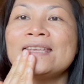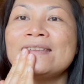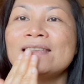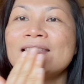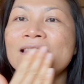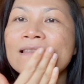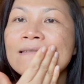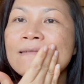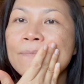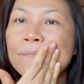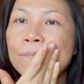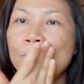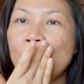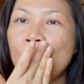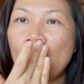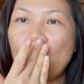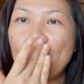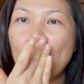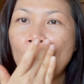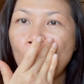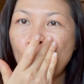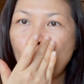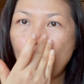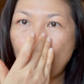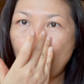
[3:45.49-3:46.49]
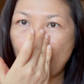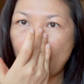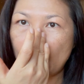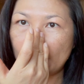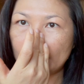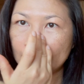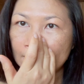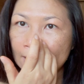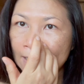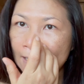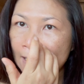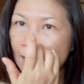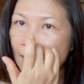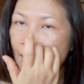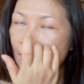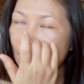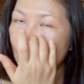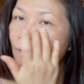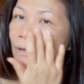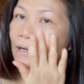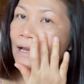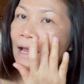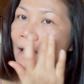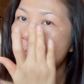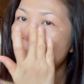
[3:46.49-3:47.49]
40บวกนะคะ
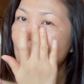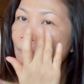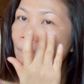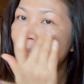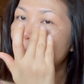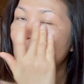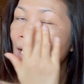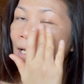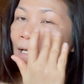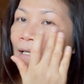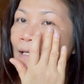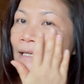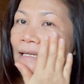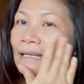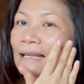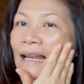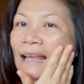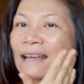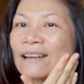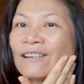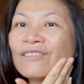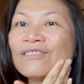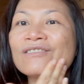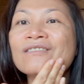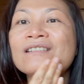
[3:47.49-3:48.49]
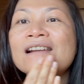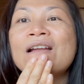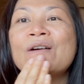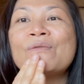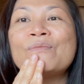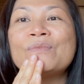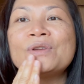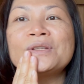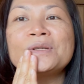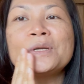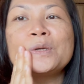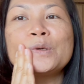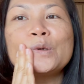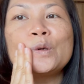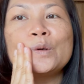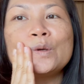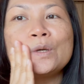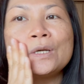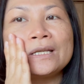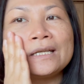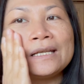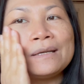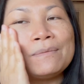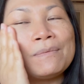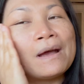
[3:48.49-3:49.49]
ก็ได้ประมาณนี้แหละเนาะเราไม่ใช่คน
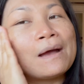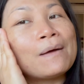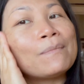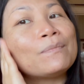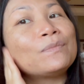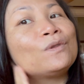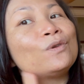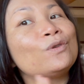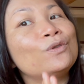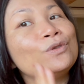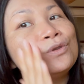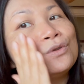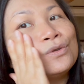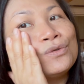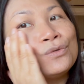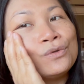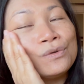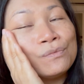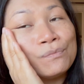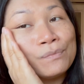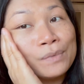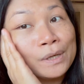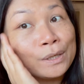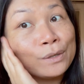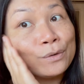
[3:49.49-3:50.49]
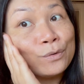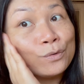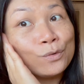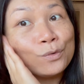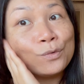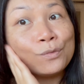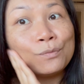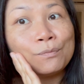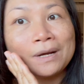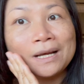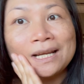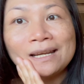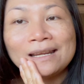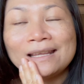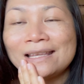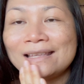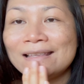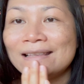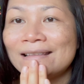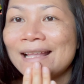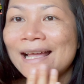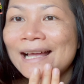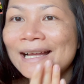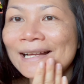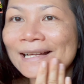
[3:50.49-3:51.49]
ที่แบบต้นทุนผิวมาดี
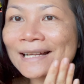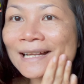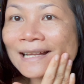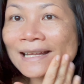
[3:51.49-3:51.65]
สัก